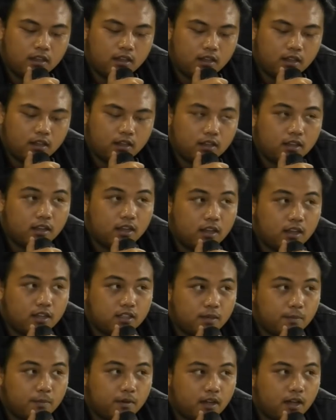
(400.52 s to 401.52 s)
Ya
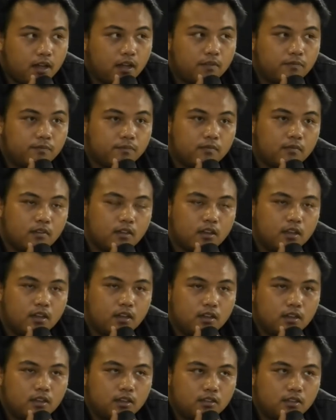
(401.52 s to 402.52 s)
SMK.
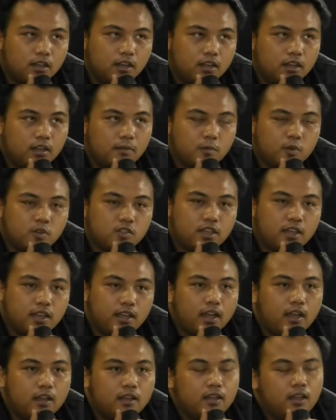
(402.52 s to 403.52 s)
Jadi menurut
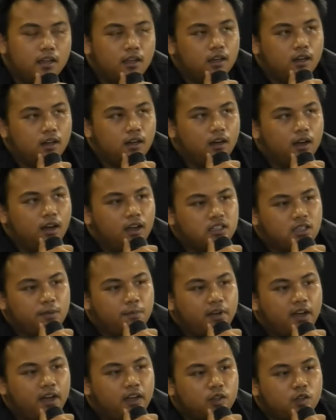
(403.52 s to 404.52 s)
saya uh, eh,
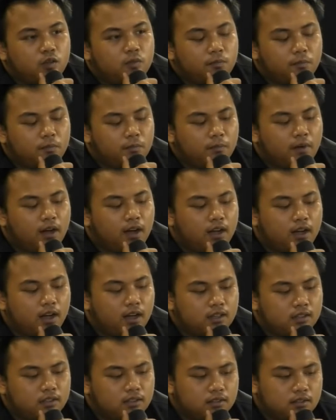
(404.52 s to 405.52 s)
SMK itu
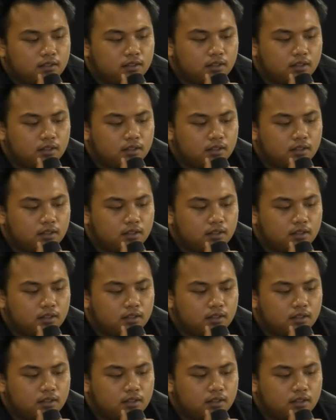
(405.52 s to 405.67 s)
bahkan